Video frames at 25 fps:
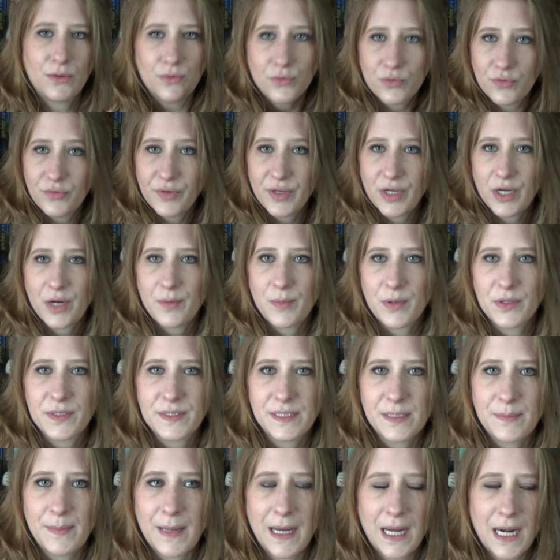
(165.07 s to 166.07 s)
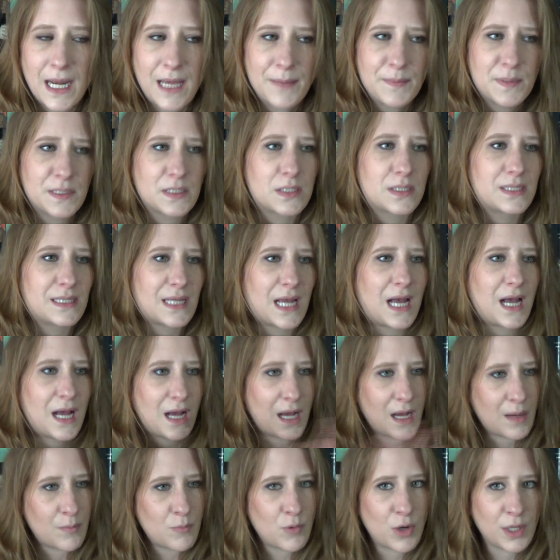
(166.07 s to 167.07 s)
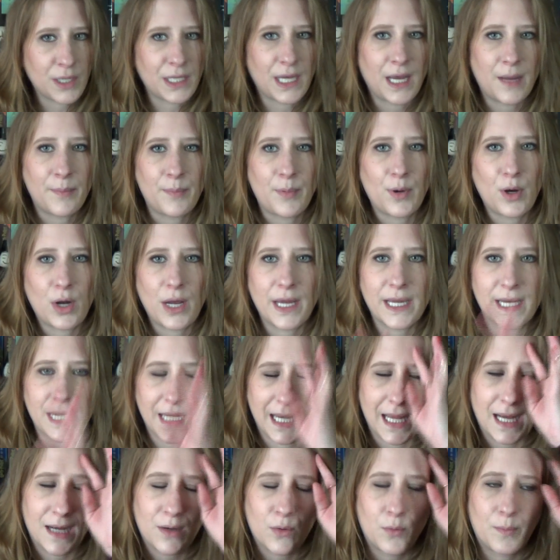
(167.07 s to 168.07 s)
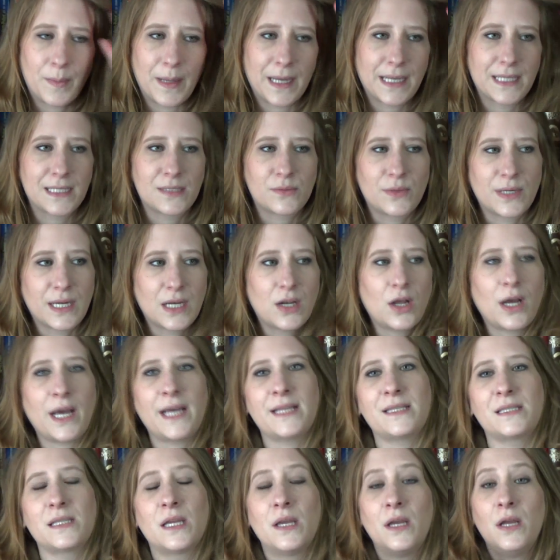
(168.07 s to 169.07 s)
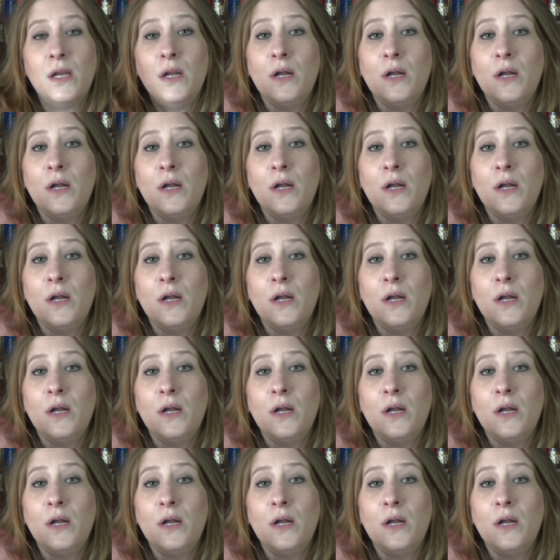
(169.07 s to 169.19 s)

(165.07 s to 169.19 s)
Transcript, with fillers: donc je vais commencer par là puisque ça a moins de rapport avec la comparaison avec le reste.